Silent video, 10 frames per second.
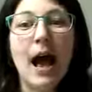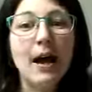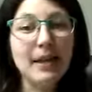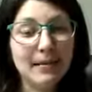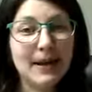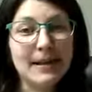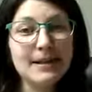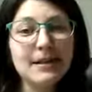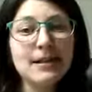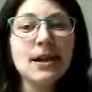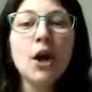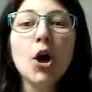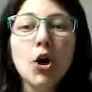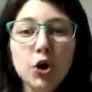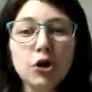Además,
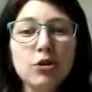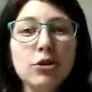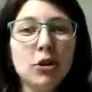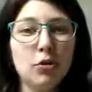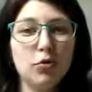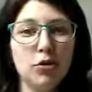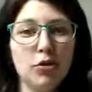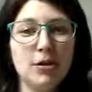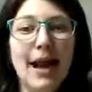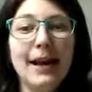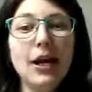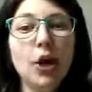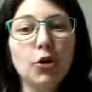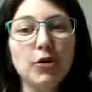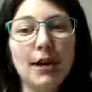otros estudios han
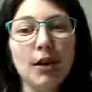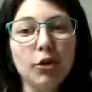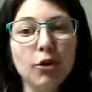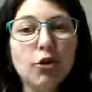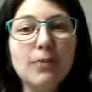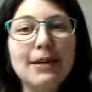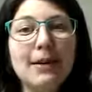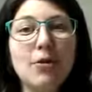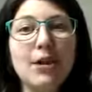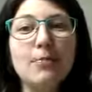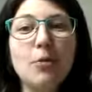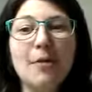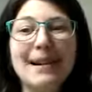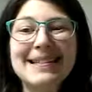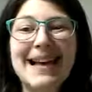encontrado que un
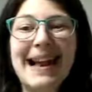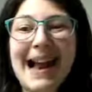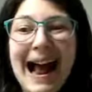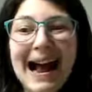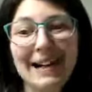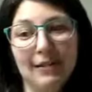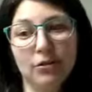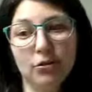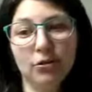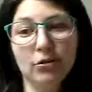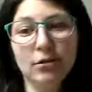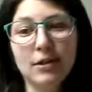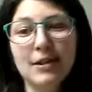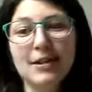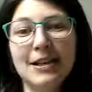metabolismo basal alto
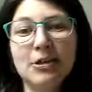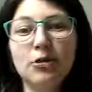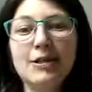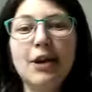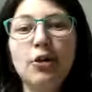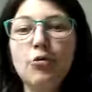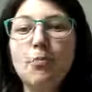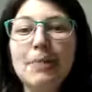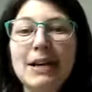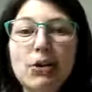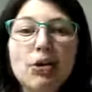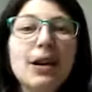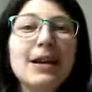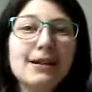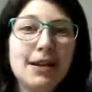se asocia con un
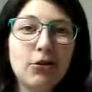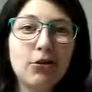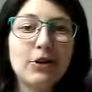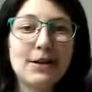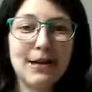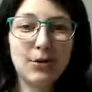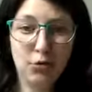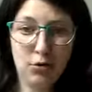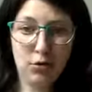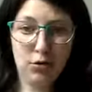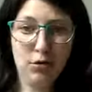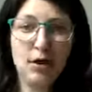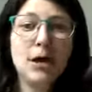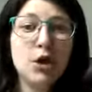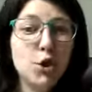peor estado de salud
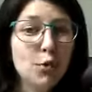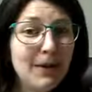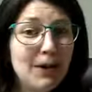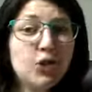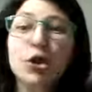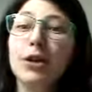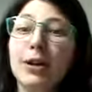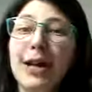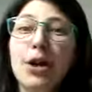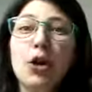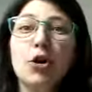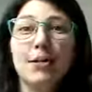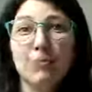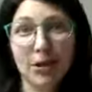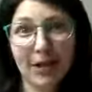y un mayor riesgo
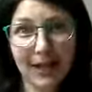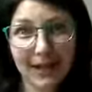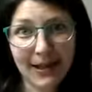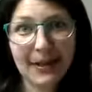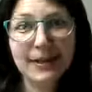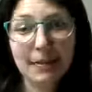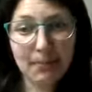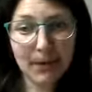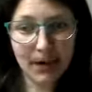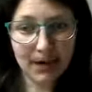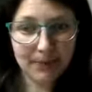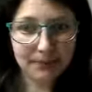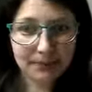de mortalidad temprana.